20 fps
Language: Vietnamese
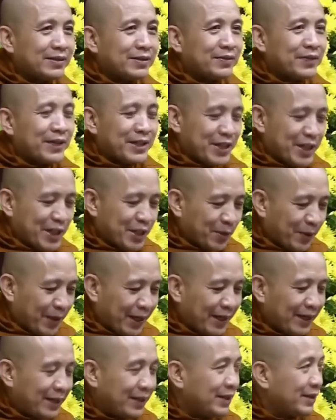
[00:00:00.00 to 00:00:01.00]
về trí
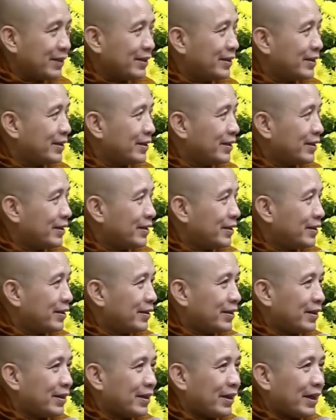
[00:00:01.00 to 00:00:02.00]
tuệ
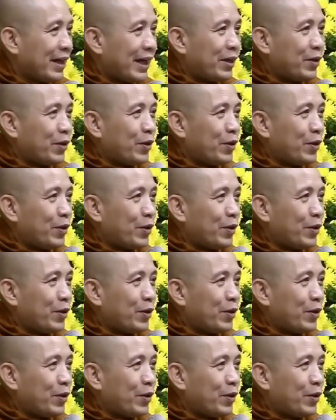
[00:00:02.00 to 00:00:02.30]
hay